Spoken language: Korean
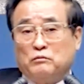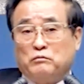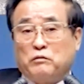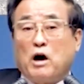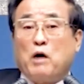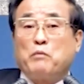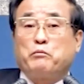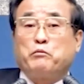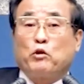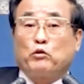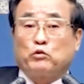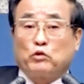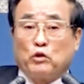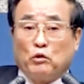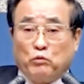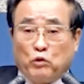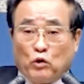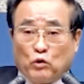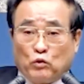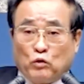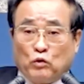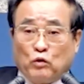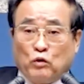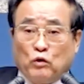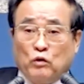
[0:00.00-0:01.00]
방법도
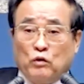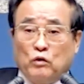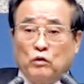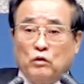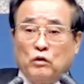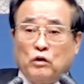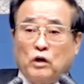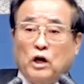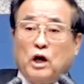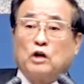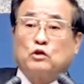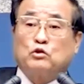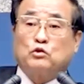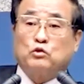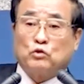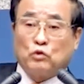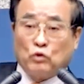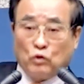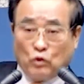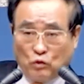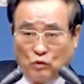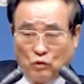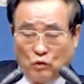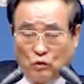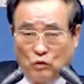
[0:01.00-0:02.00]
모르고 할
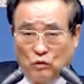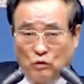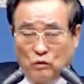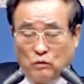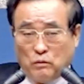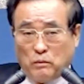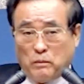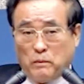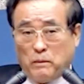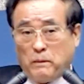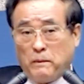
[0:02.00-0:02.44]
수도 없고.